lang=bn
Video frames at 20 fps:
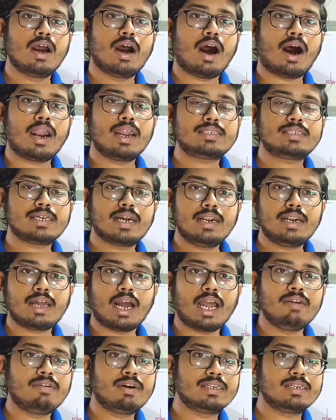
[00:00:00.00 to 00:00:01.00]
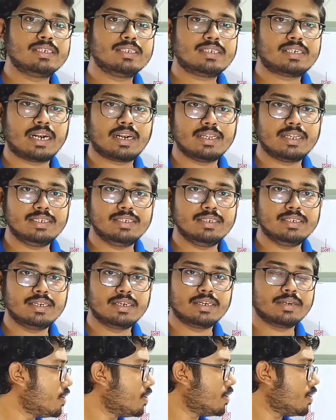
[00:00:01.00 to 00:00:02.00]
আরএসআইয়ের ডাইভার্জেন স্ট্র্যাটেজি নিয়ে
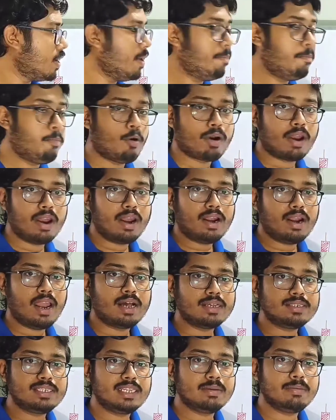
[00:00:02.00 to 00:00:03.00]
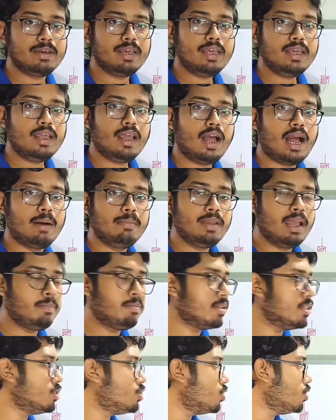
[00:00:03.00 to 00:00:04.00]
এর পরের ক্লাস হিসেবে আমি আপনাদের জন্য